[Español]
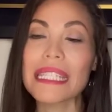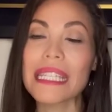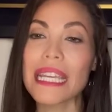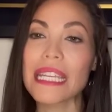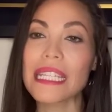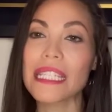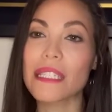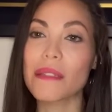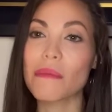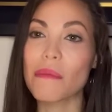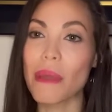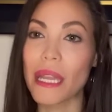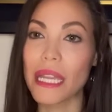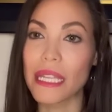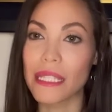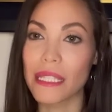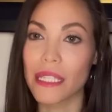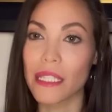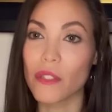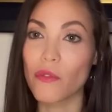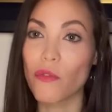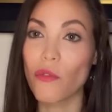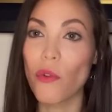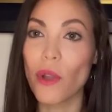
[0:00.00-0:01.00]
seis
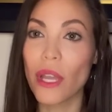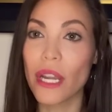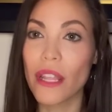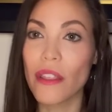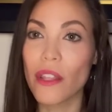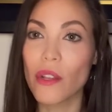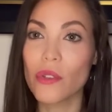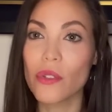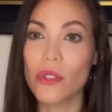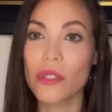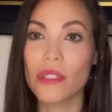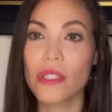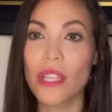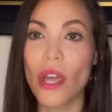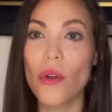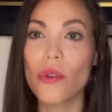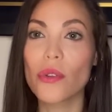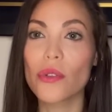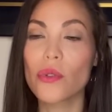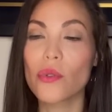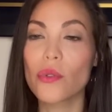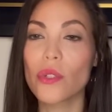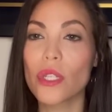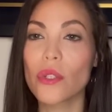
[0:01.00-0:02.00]
meses fuera de los
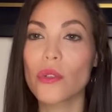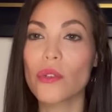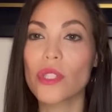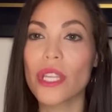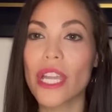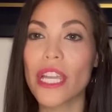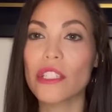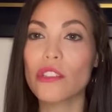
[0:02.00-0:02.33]
Estados Unidos,